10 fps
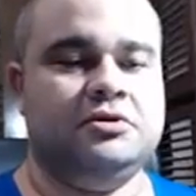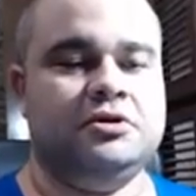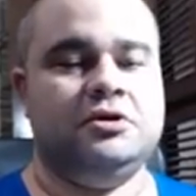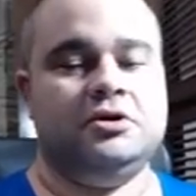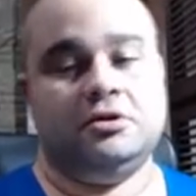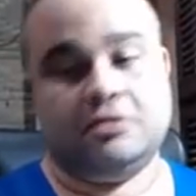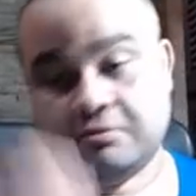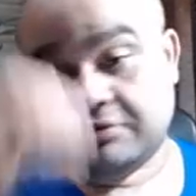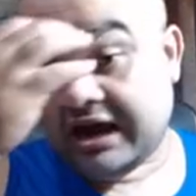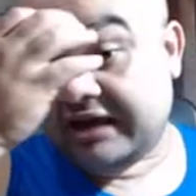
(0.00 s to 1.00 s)
mano.
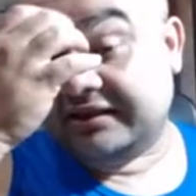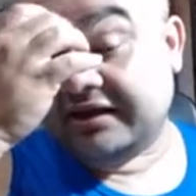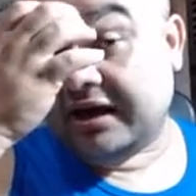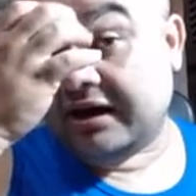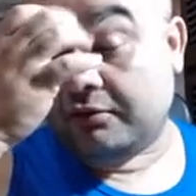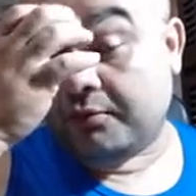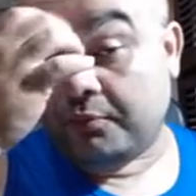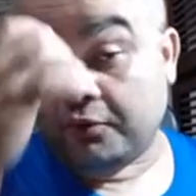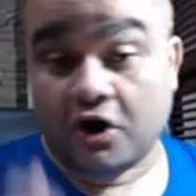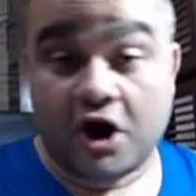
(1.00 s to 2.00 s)
Vamos lá então, pro
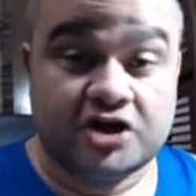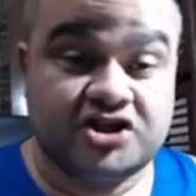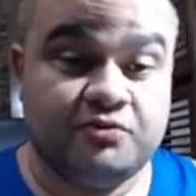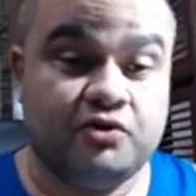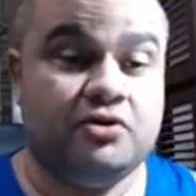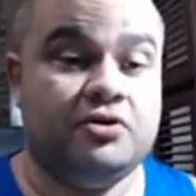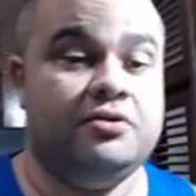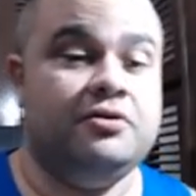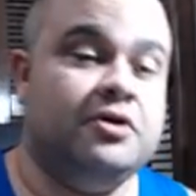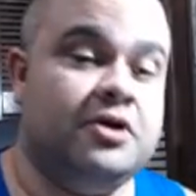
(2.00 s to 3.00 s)
próximo.
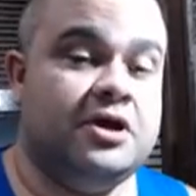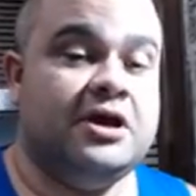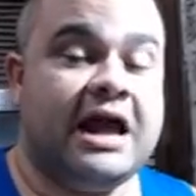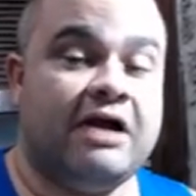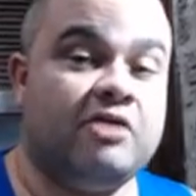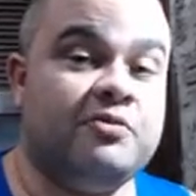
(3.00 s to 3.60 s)
Agora o